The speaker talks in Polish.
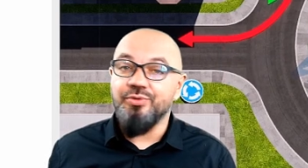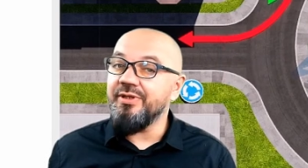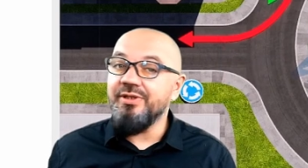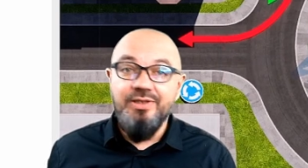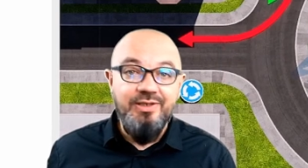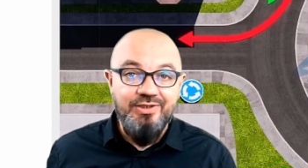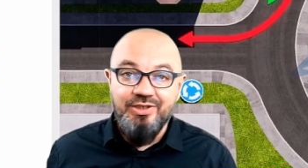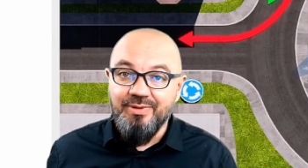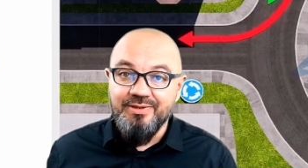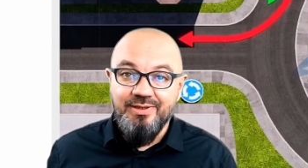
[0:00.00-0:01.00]
Tutaj nikt
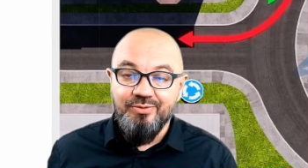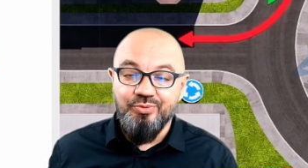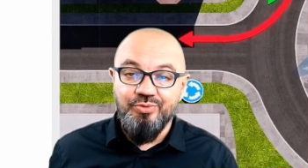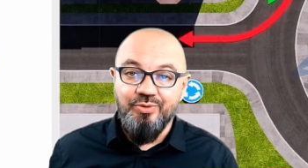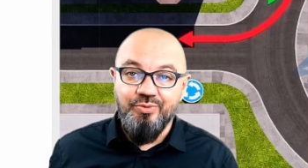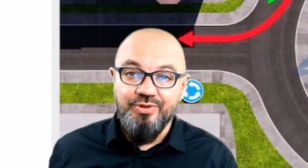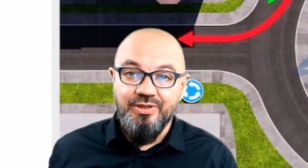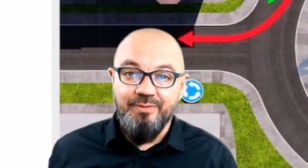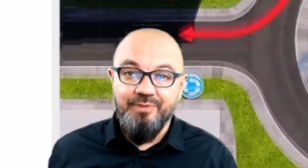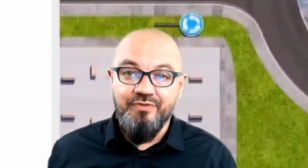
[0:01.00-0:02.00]
nie ma znaku, który
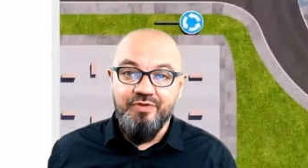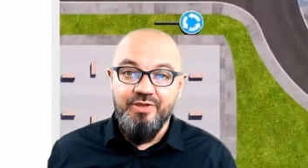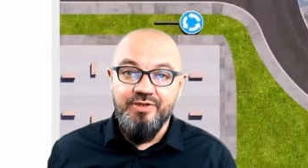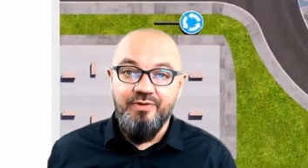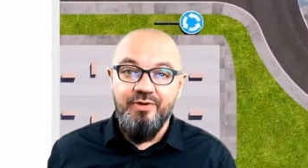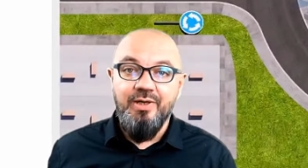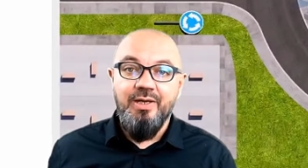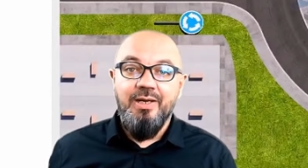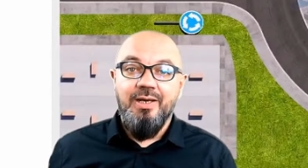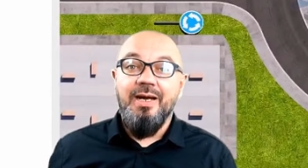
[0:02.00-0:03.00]
ustala pierwszeństwo,
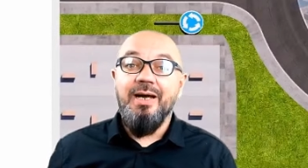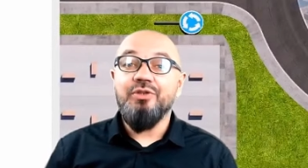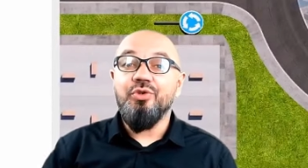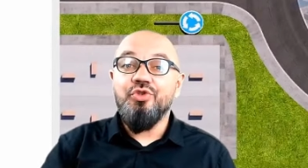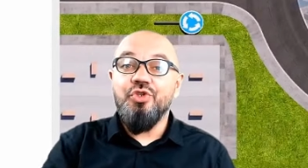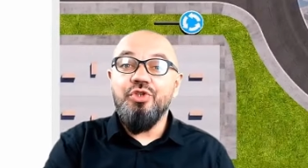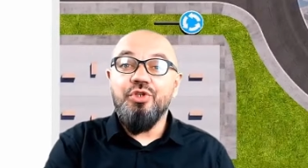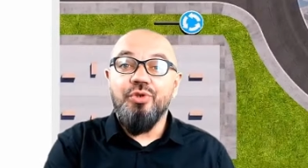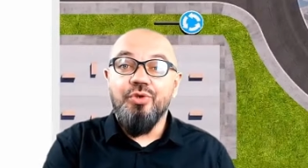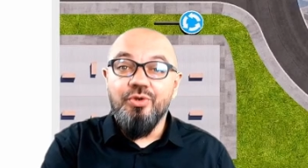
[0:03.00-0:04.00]
a to
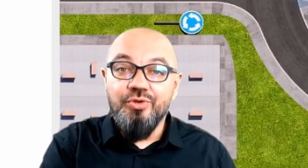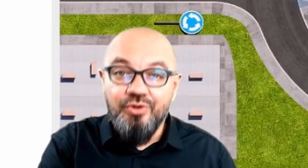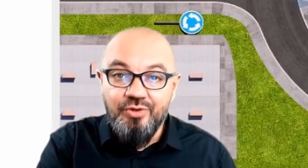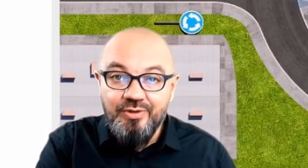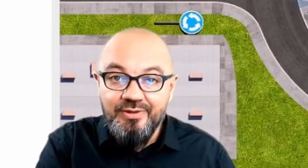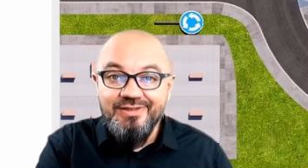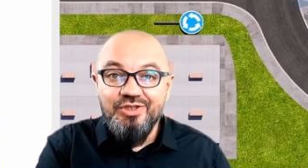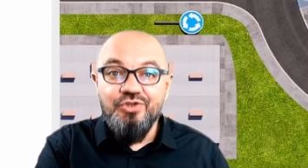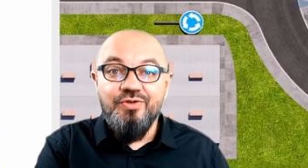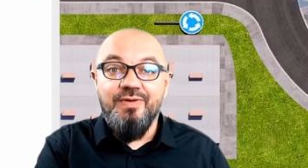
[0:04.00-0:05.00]
czyni to rondo
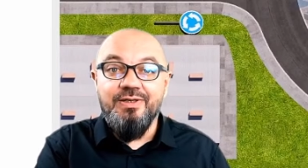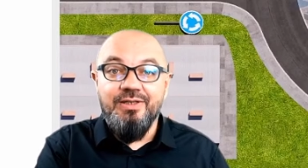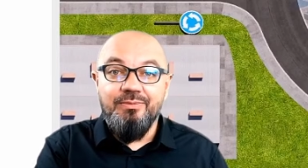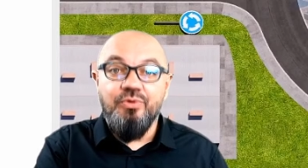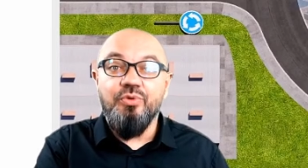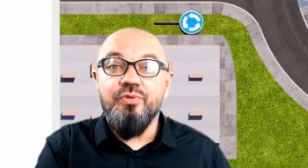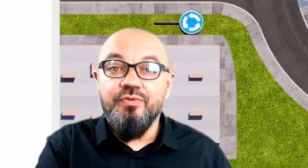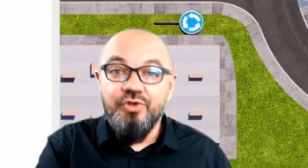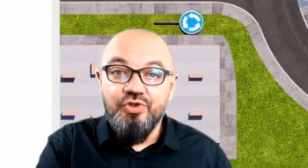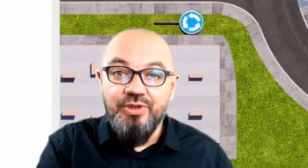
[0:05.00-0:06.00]
skrzyżowaniem
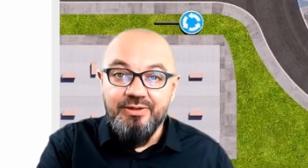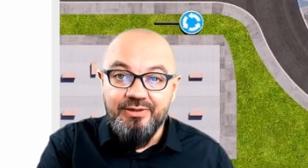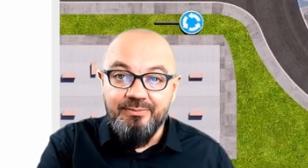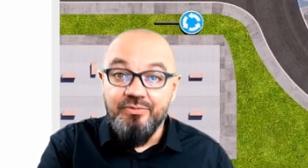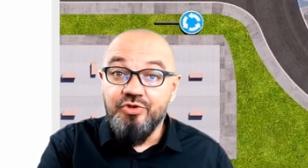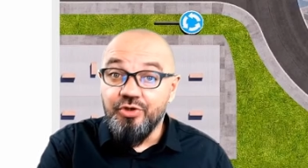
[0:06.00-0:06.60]
równorzędnym.